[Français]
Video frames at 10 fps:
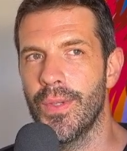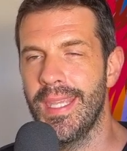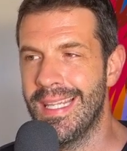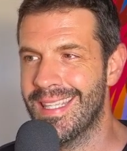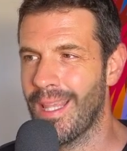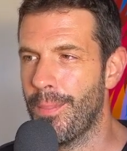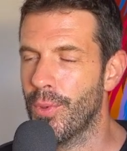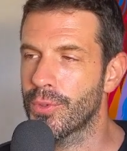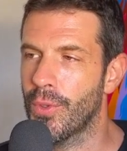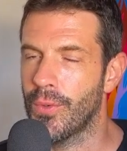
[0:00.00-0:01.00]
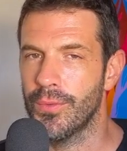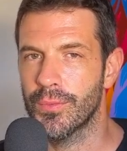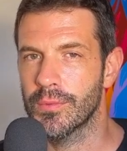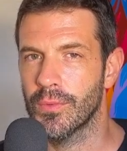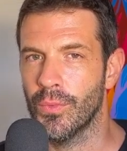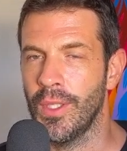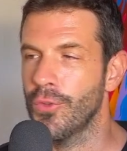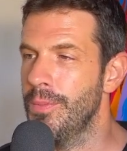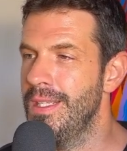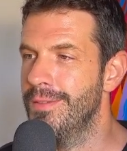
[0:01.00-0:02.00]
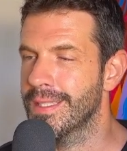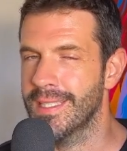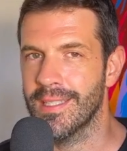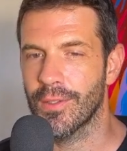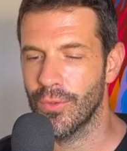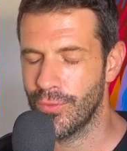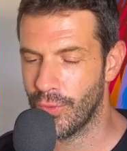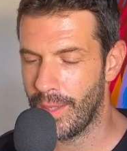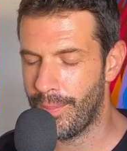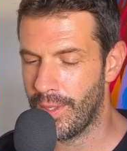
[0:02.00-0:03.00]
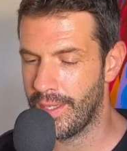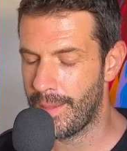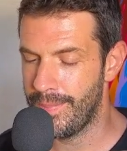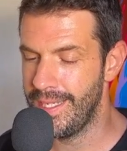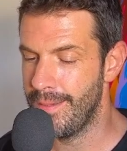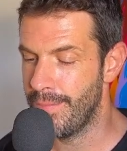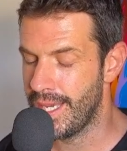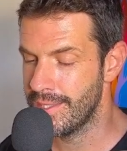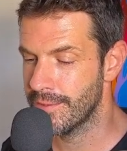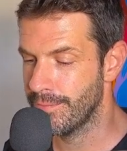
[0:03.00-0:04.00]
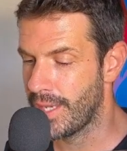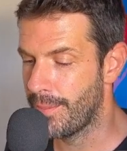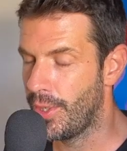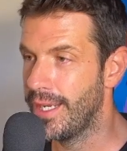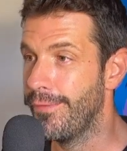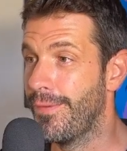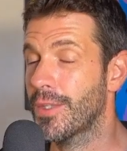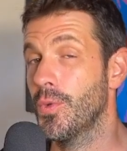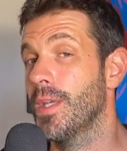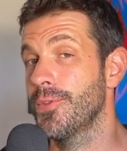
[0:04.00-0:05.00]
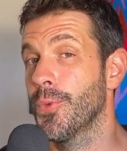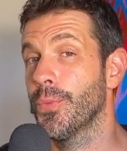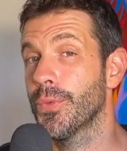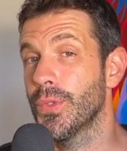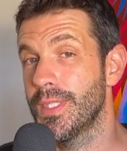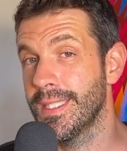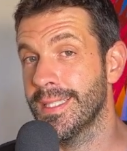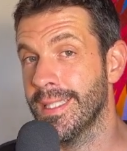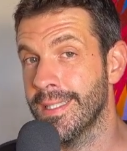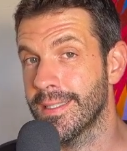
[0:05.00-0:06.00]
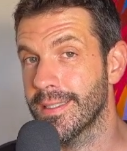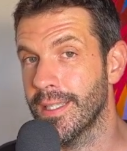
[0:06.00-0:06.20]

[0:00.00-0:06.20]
il est important on est en 2024, de vous rappeler les bases par rapport à la facturation de sites internet.